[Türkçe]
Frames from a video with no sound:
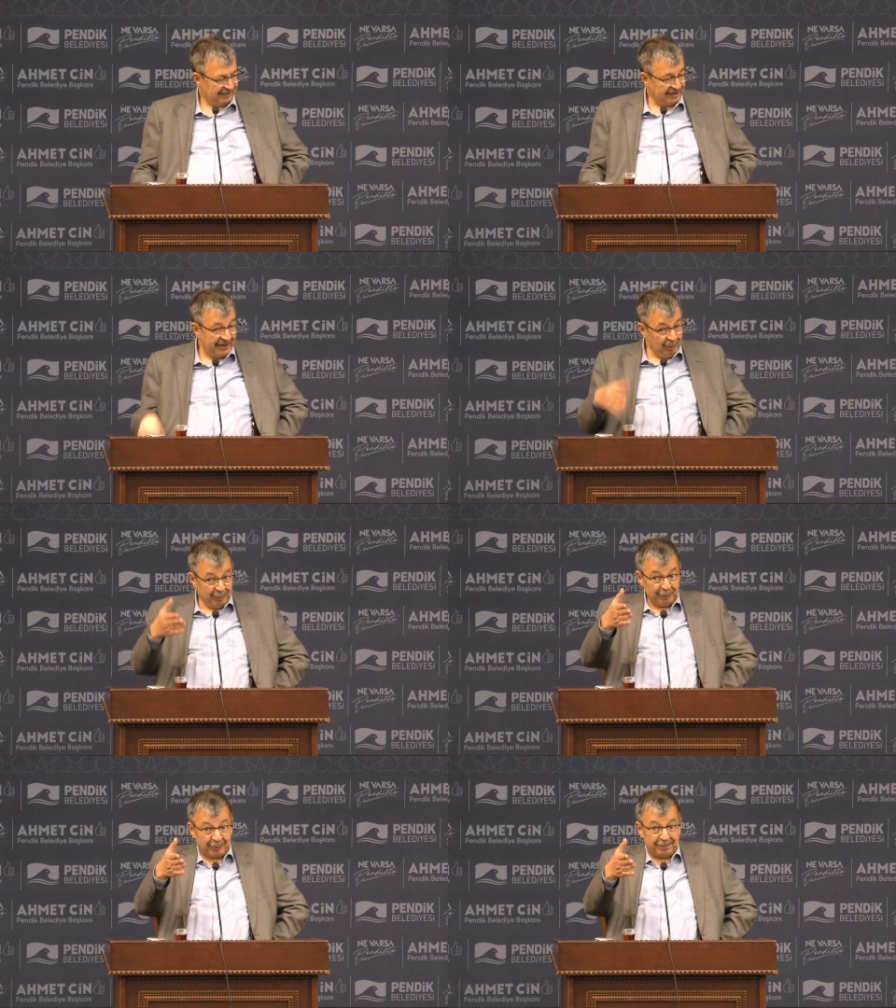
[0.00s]
Neden
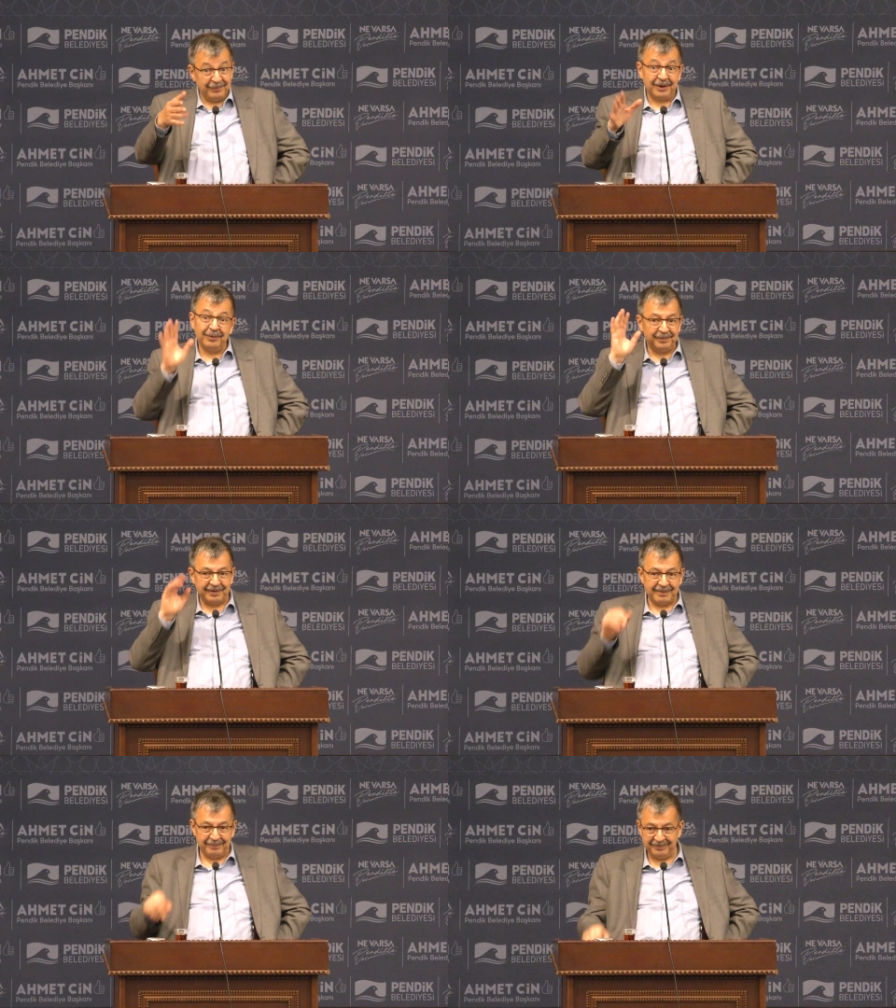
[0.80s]
öldürdük bunları? Bir
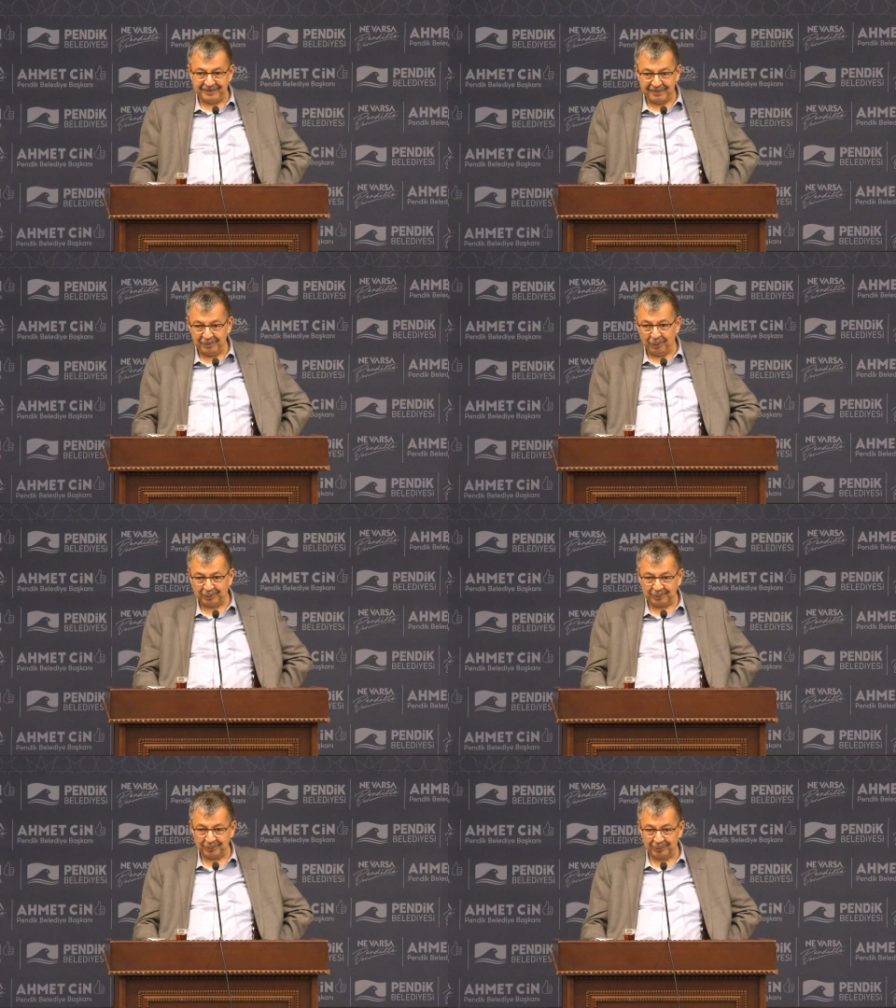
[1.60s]
sebebi, bir sebebi
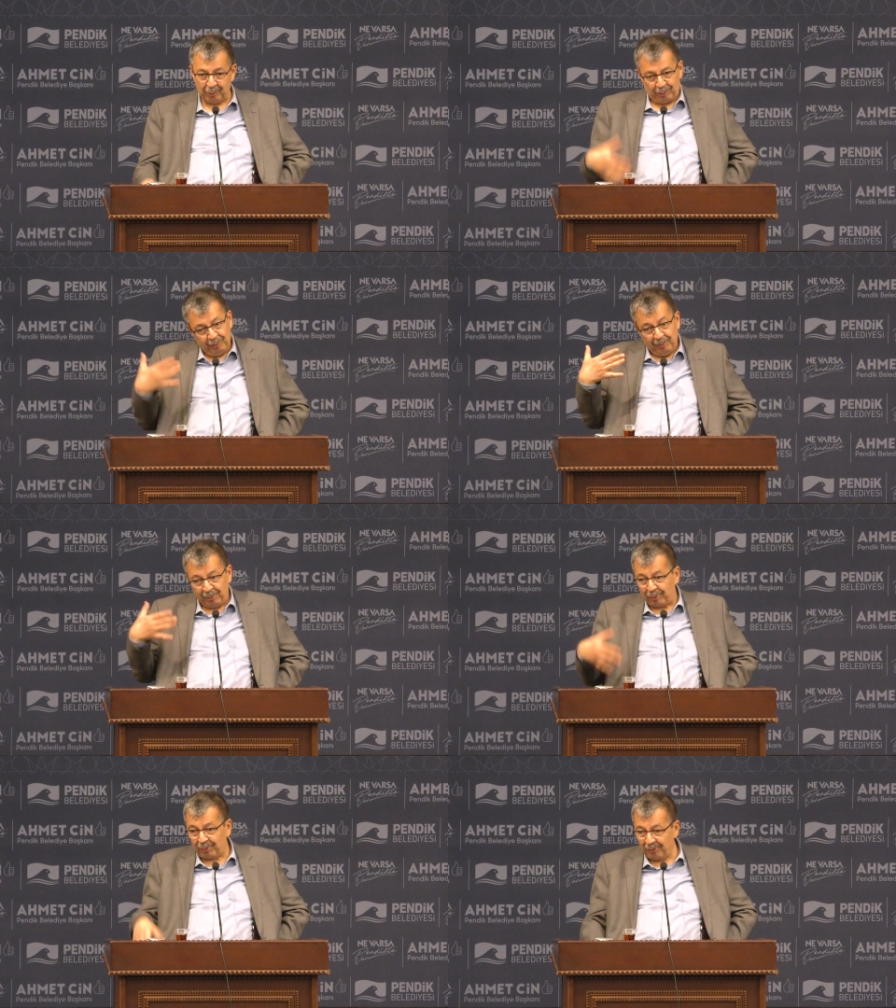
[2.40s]
yoktur. Güçlüyüm
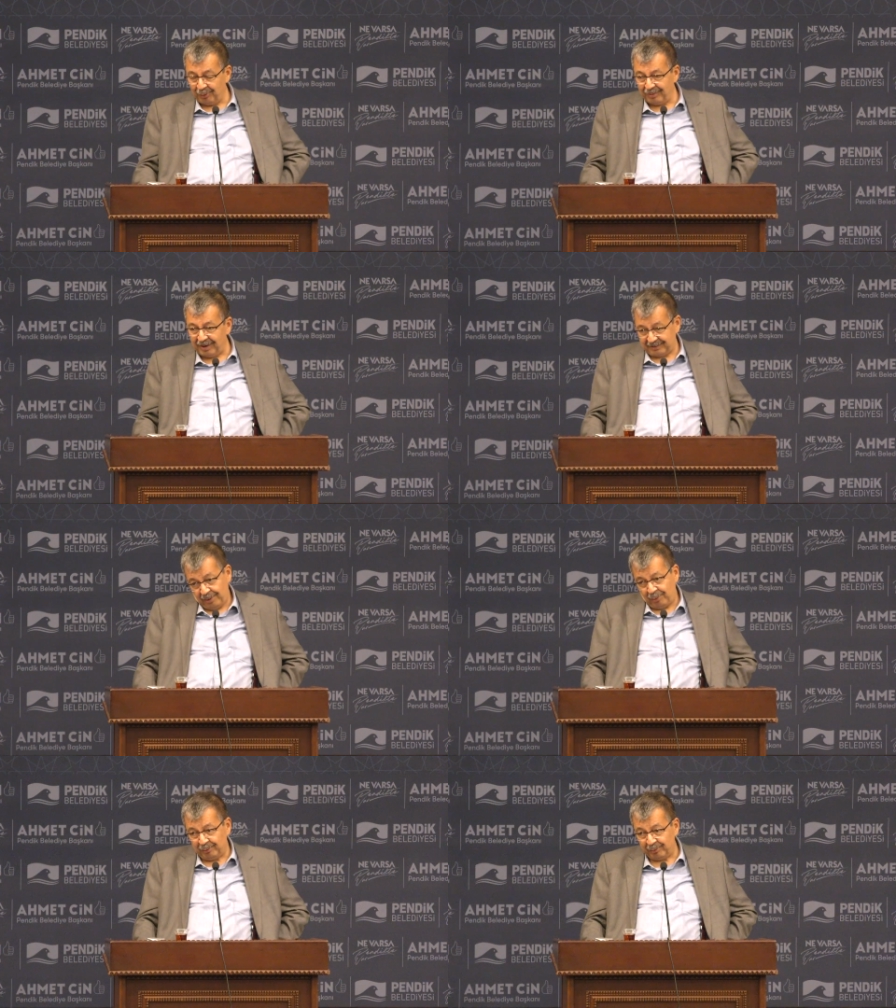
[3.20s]
çünkü o.
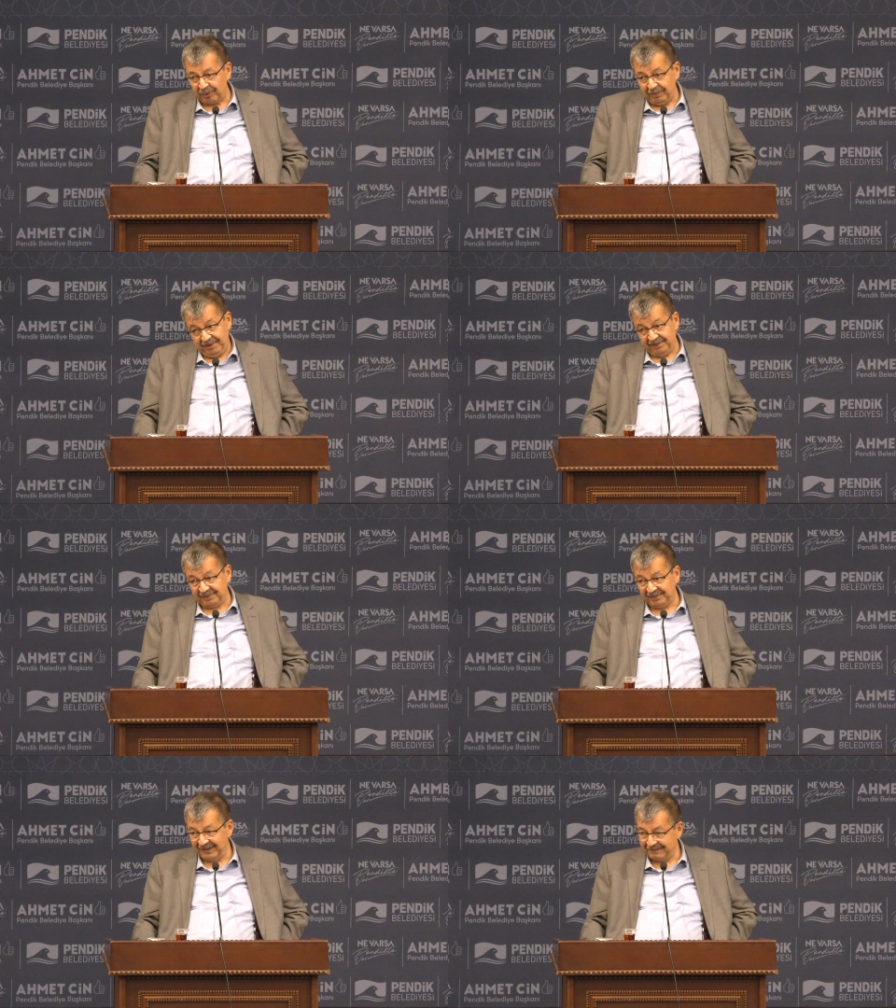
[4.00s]
Ateş kültürü, iblis.